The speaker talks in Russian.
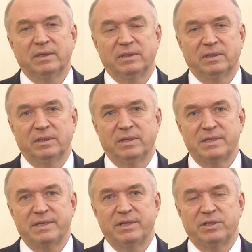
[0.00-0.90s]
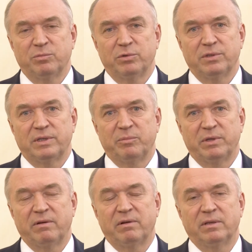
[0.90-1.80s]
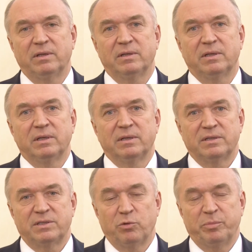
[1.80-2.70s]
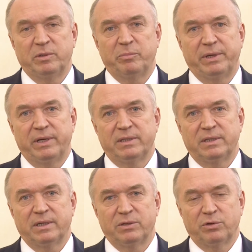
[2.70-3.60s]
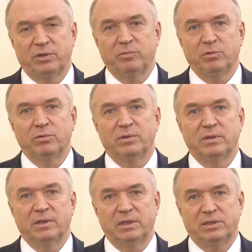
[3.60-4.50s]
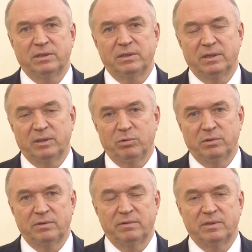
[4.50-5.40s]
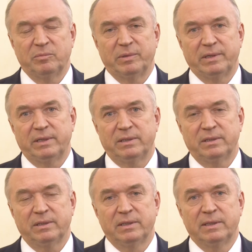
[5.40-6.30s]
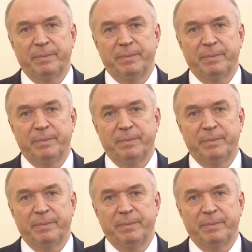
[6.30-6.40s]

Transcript: А, на сайте будет объявлено 100 предприятий, которые будут дальше работать в этом проекте.